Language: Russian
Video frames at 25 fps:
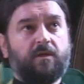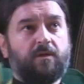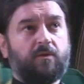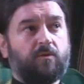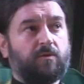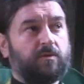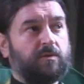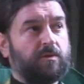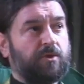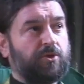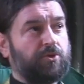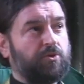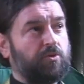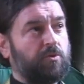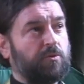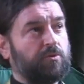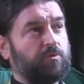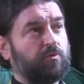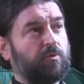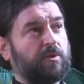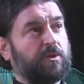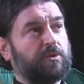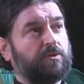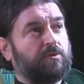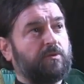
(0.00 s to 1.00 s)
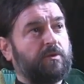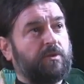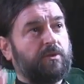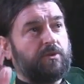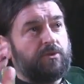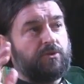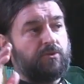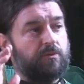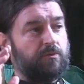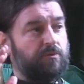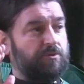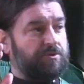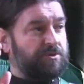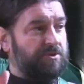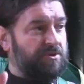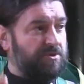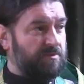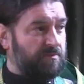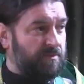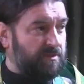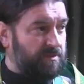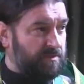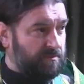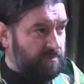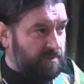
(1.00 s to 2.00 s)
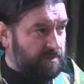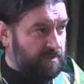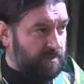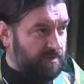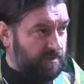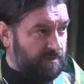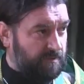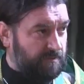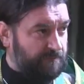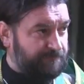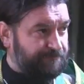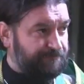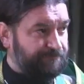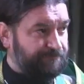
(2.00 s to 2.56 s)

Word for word: и он нашел ту, которая еще лучше, чем эти монахи.